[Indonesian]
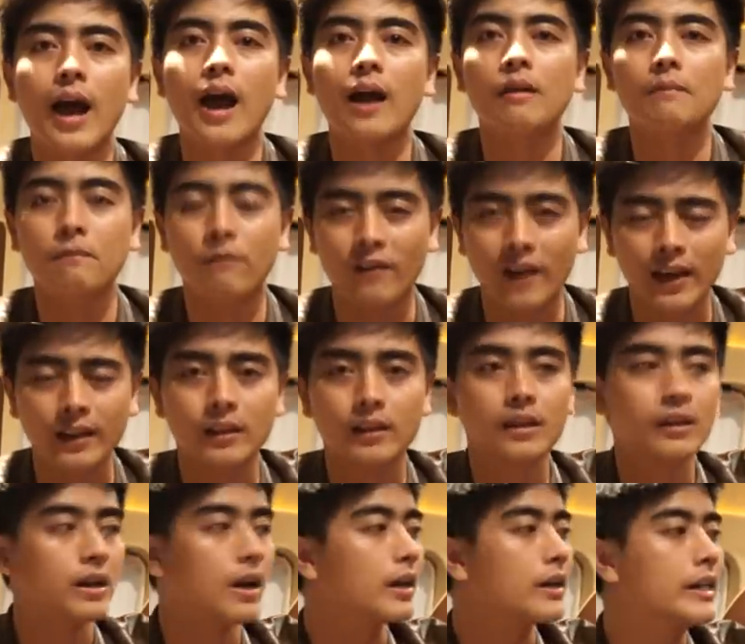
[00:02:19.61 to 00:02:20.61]
Alphard
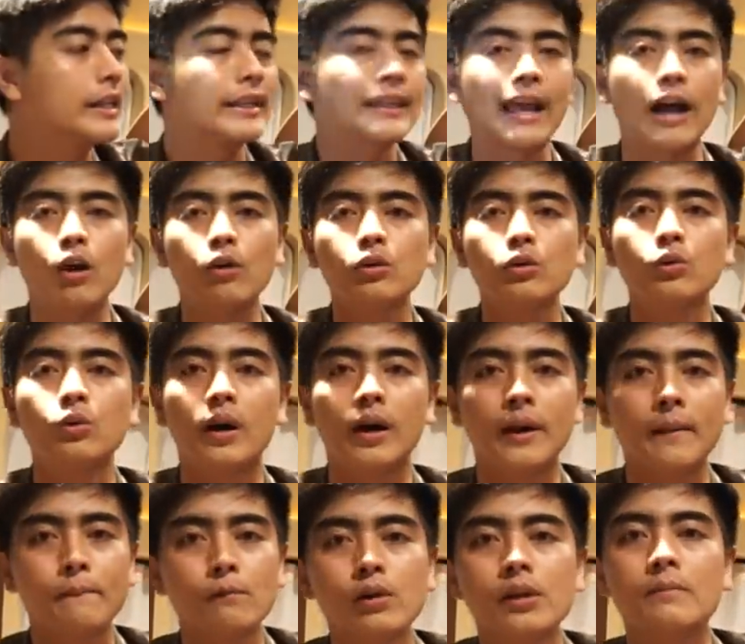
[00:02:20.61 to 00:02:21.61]
yang di tahun
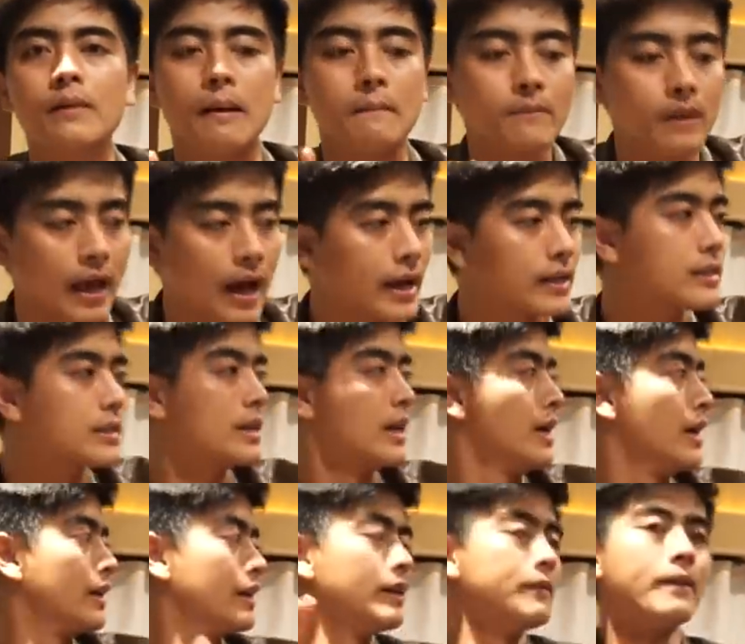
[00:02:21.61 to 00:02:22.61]
2015,
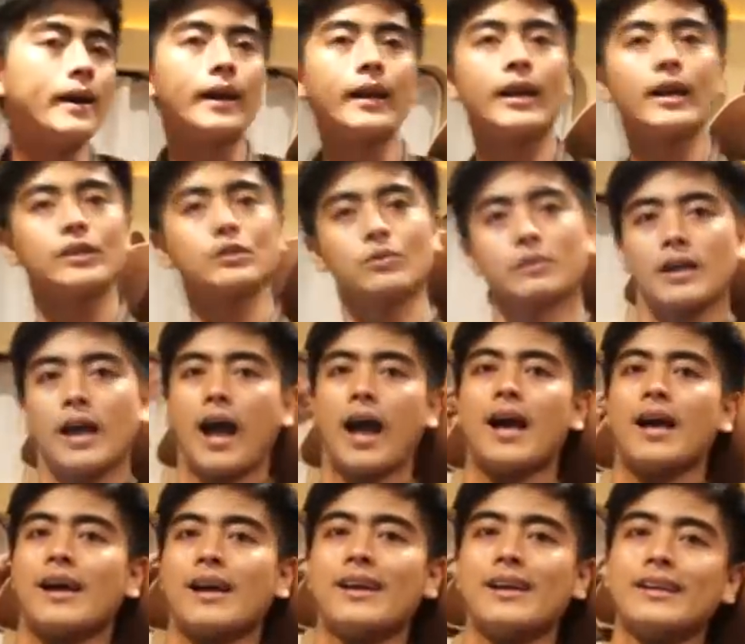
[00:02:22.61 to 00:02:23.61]
di mana sudah
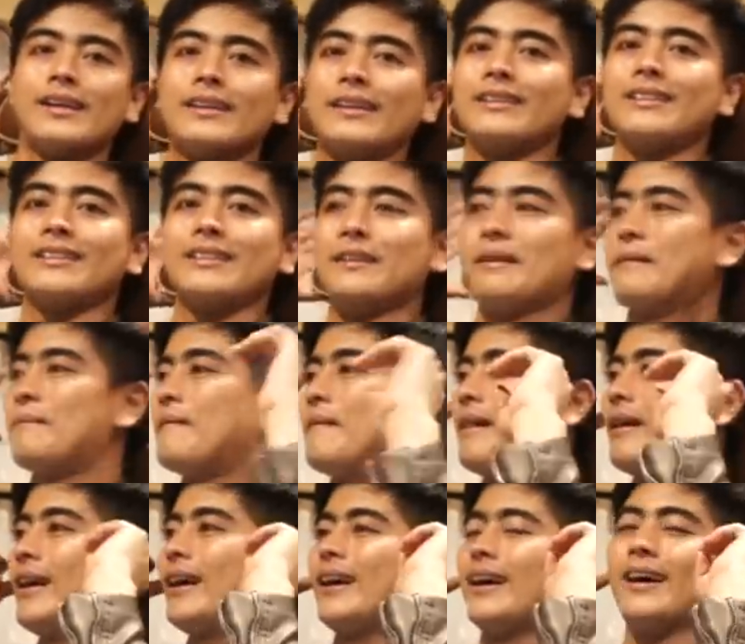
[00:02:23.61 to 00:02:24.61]

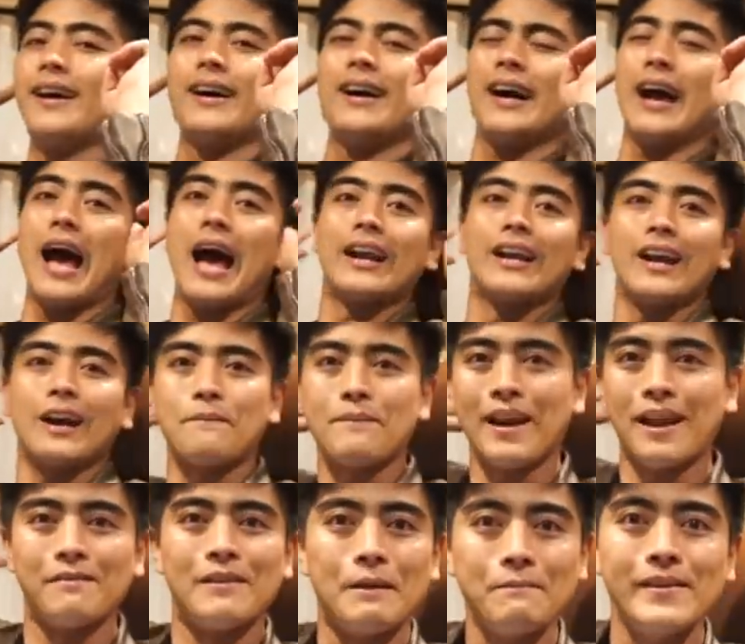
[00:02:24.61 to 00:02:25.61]
uh, ada
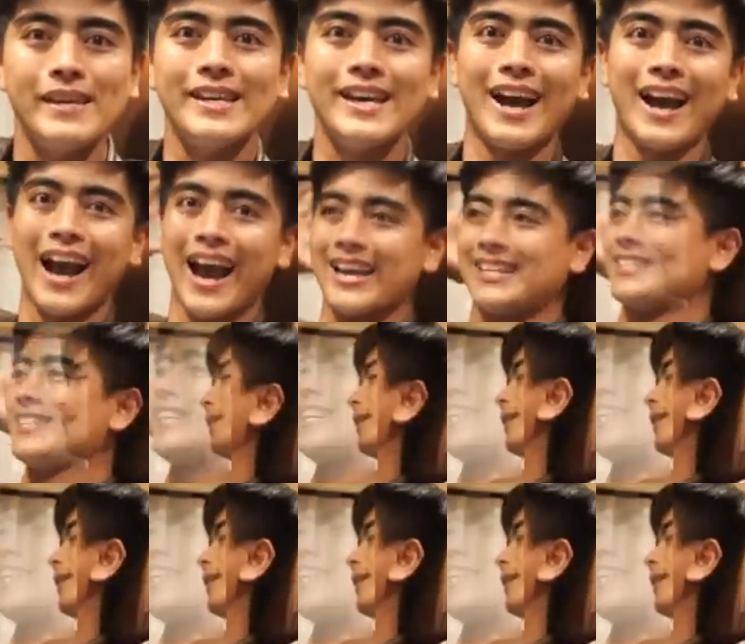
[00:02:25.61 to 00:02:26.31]
kepala babinya, guys.